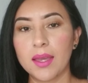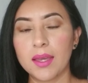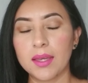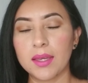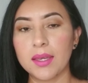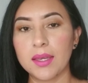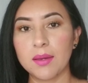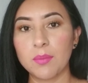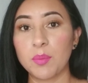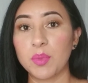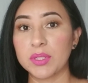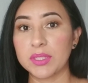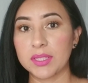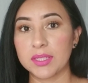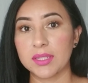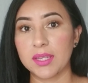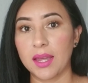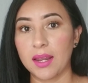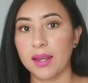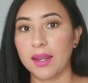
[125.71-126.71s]
Y
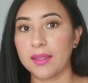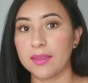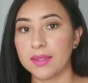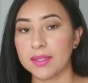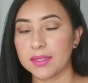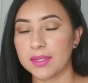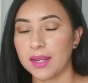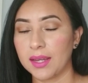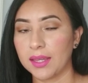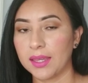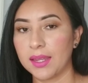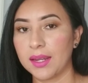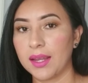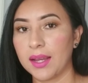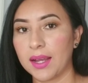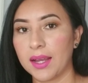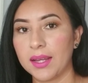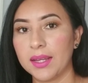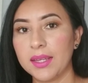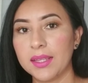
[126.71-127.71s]
pues ya la deslaqué
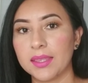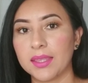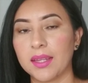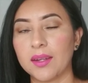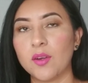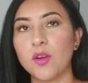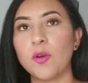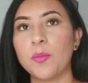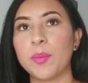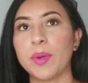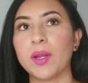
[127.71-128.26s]
la cajita, ¿no?